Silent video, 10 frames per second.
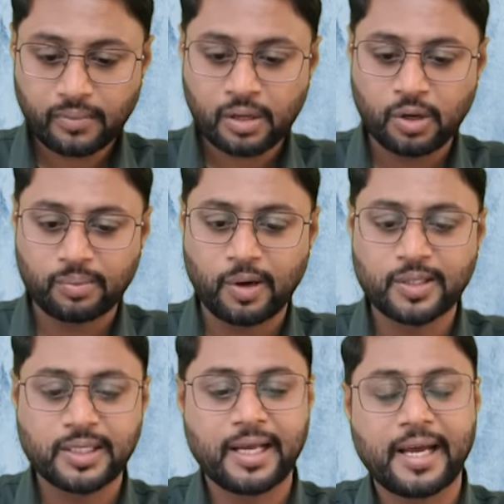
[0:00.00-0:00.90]
और बहुत
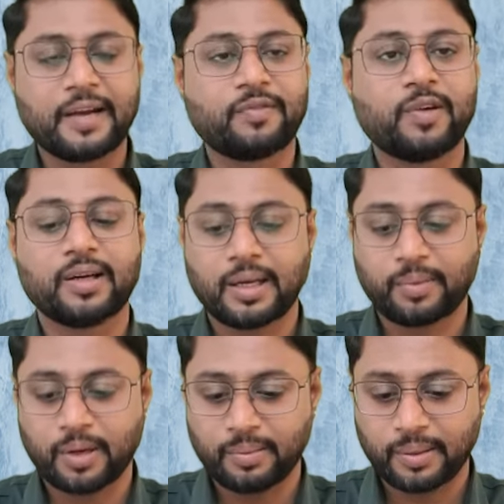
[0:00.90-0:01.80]
ज़्यादा हेयरफॉल का
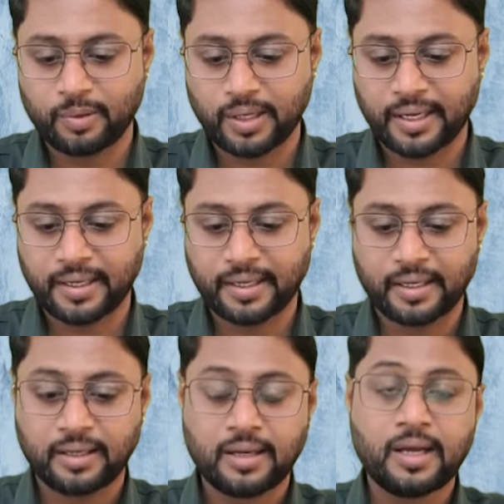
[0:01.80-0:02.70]
प्रॉब्लम हो रहा है
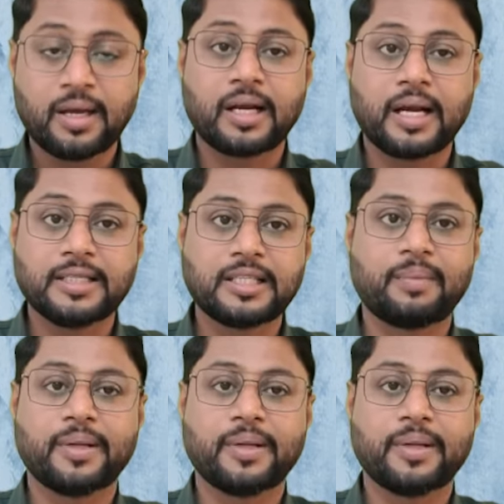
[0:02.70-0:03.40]
गंजापन